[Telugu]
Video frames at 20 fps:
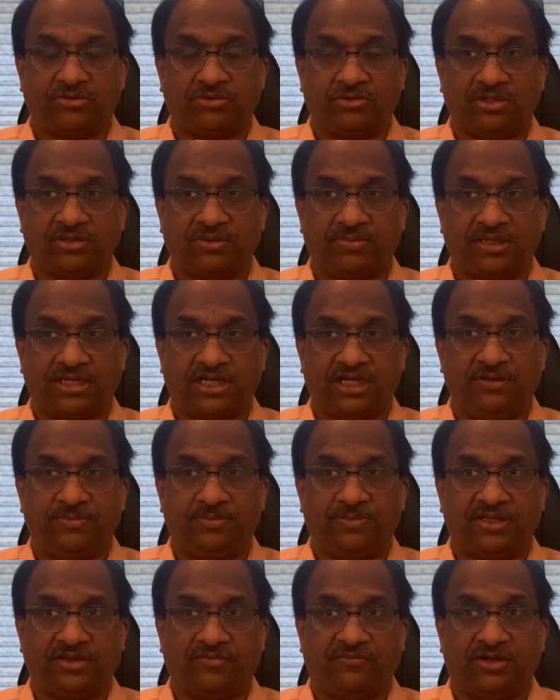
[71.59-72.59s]
కూటమి
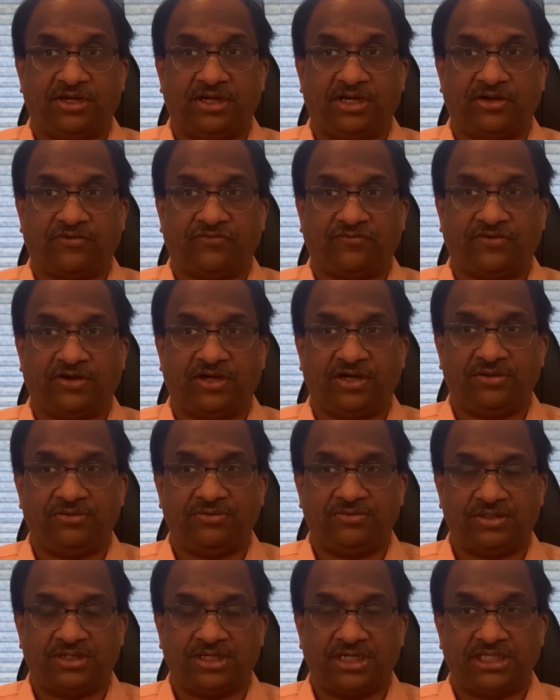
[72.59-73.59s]
కలిపితే వన్ నాట్ ఫైవ్
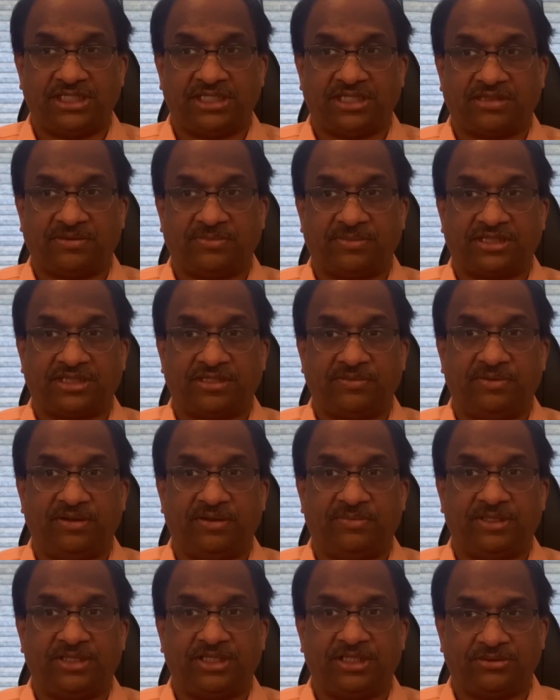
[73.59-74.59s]
రాజ్యసభ
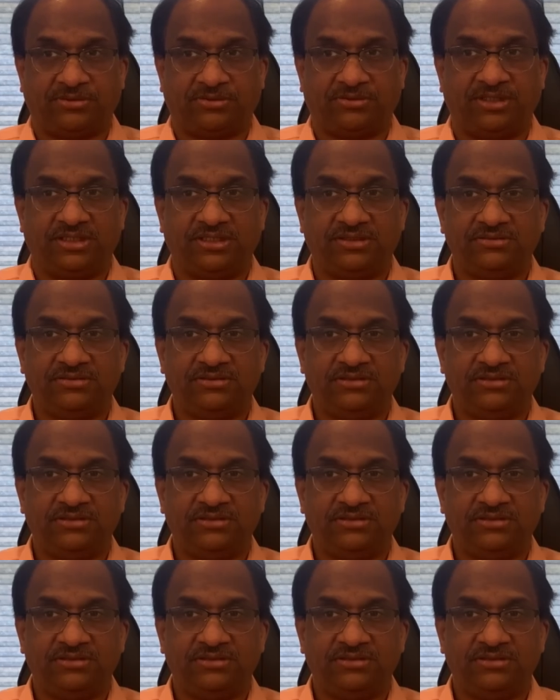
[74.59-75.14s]
సభ్యుల మద్దతు ఉంది